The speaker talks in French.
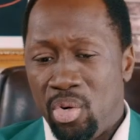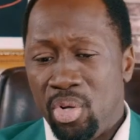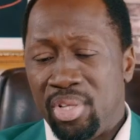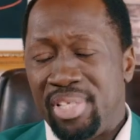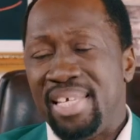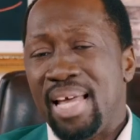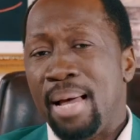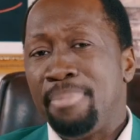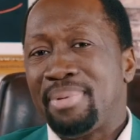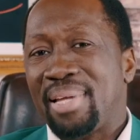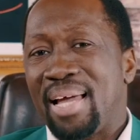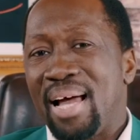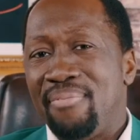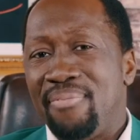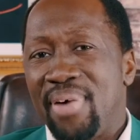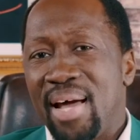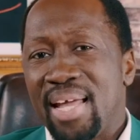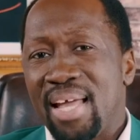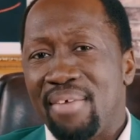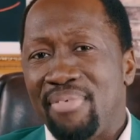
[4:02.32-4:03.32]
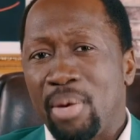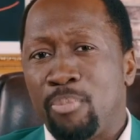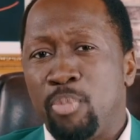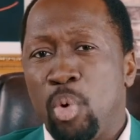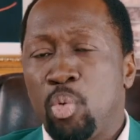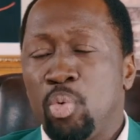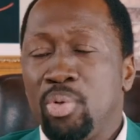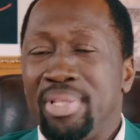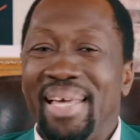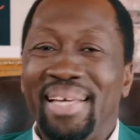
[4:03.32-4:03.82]
le diable travaille avec
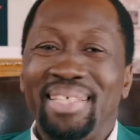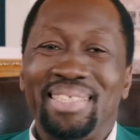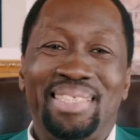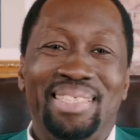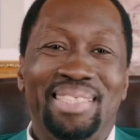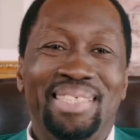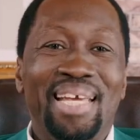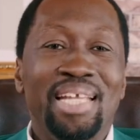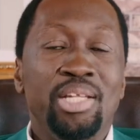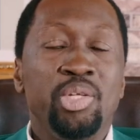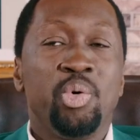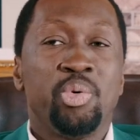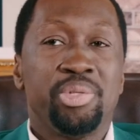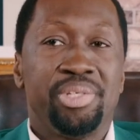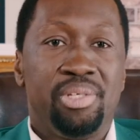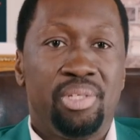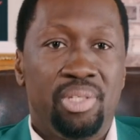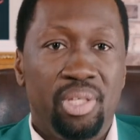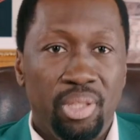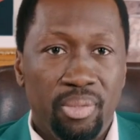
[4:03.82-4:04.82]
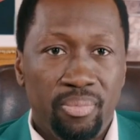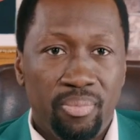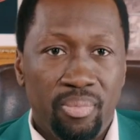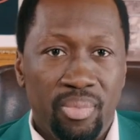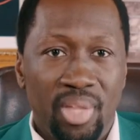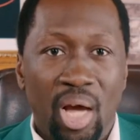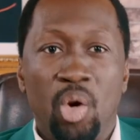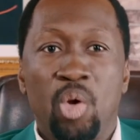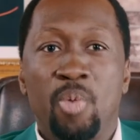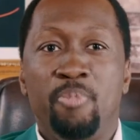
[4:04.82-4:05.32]
beaucoup d'ingéniosité
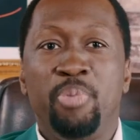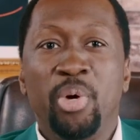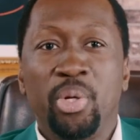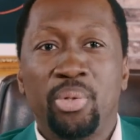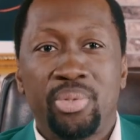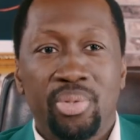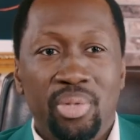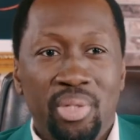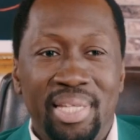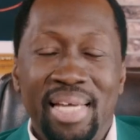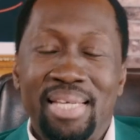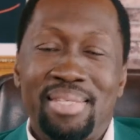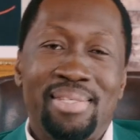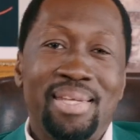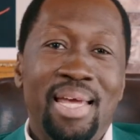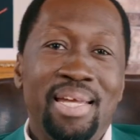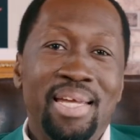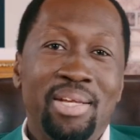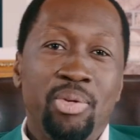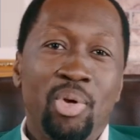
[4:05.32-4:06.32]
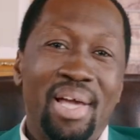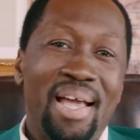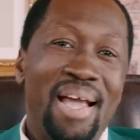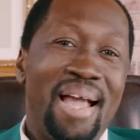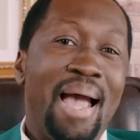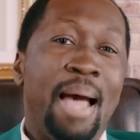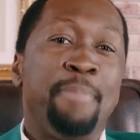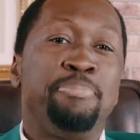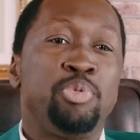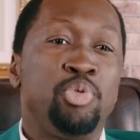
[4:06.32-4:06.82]
dans le but d'essayer de
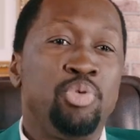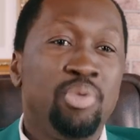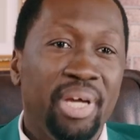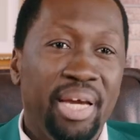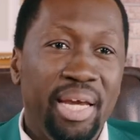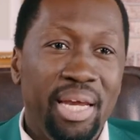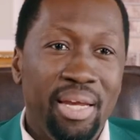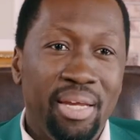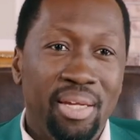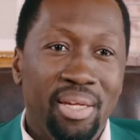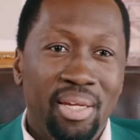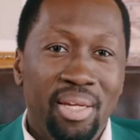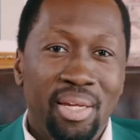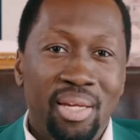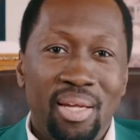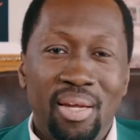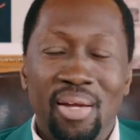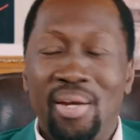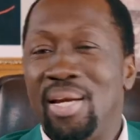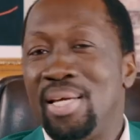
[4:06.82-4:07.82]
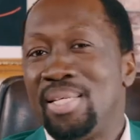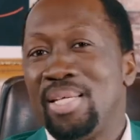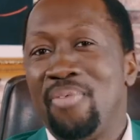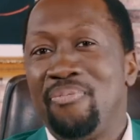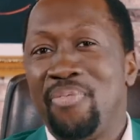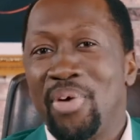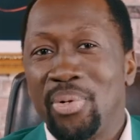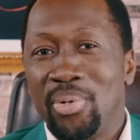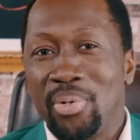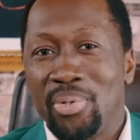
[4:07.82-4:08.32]
capturer euh, les
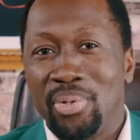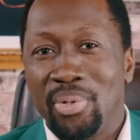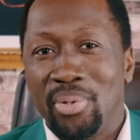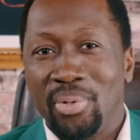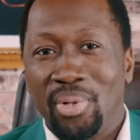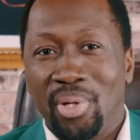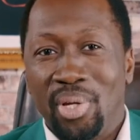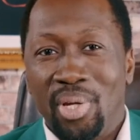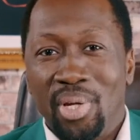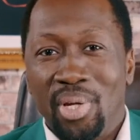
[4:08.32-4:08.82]
enfants de Dieu.